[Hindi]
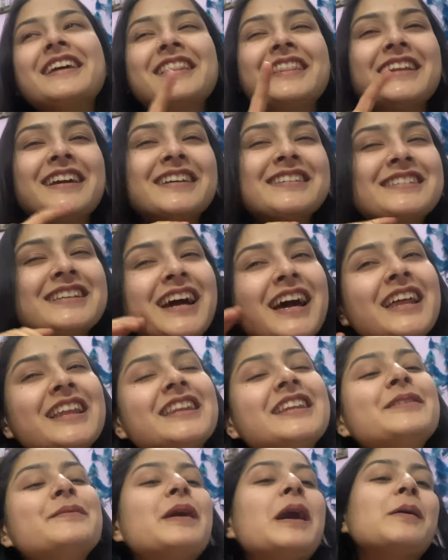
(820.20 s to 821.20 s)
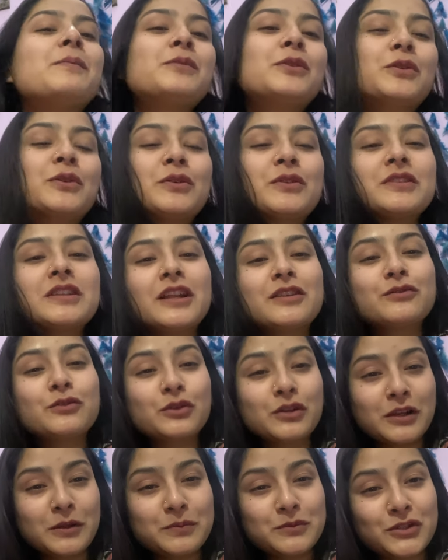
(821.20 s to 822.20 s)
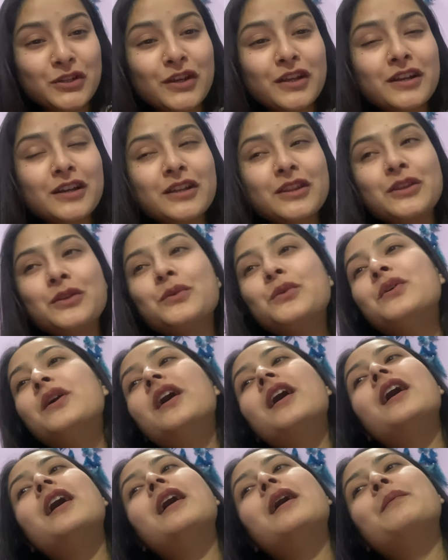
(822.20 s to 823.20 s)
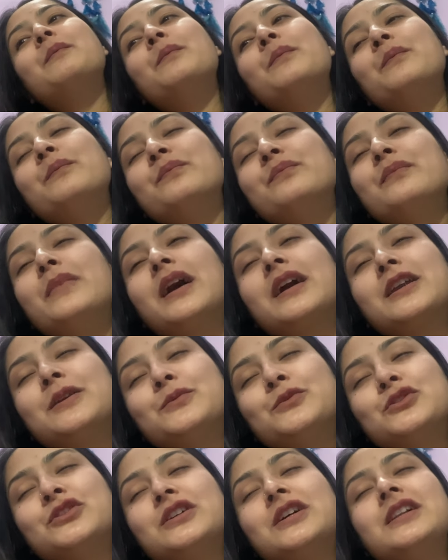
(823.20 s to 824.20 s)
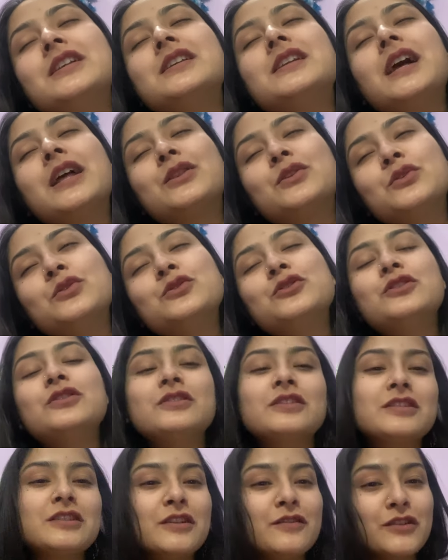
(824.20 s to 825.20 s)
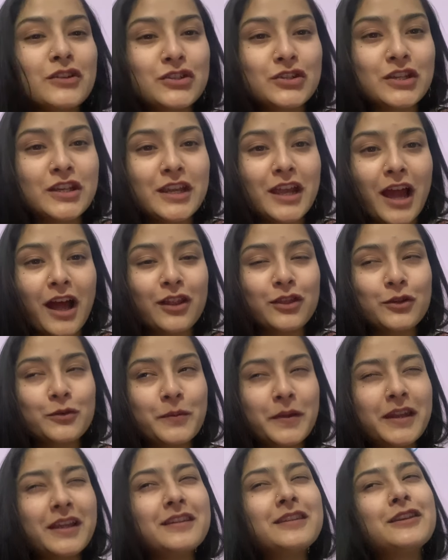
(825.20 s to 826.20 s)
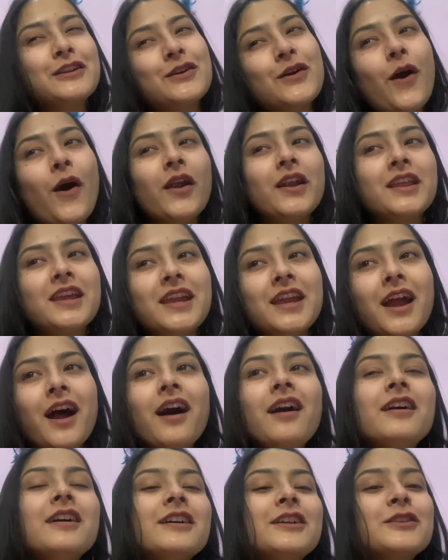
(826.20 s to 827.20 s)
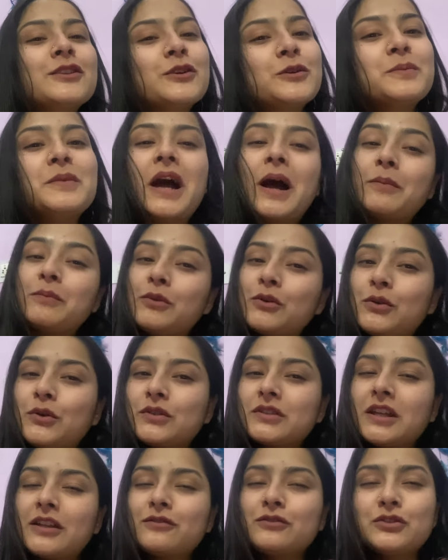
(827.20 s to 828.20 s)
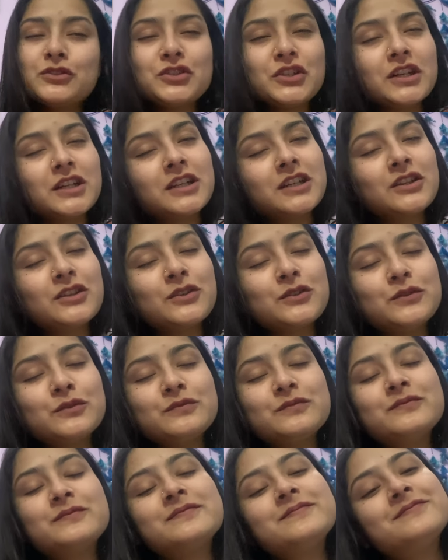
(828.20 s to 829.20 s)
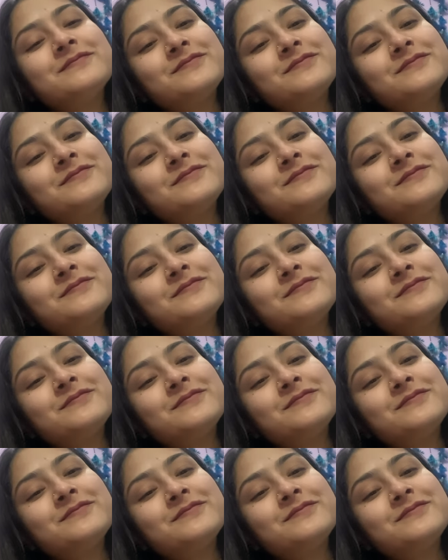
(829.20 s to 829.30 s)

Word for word: इतनी हंसी आई थी मैं आप लोगों के साथ वो क्लिप शेयर करती हूँ बाकी मुझे कल रात को जिस जिसने विश किया तो मैंने ऐसे रिकॉर्ड किया तो मैं आप लोगों के साथ वो शेयर करती हूँ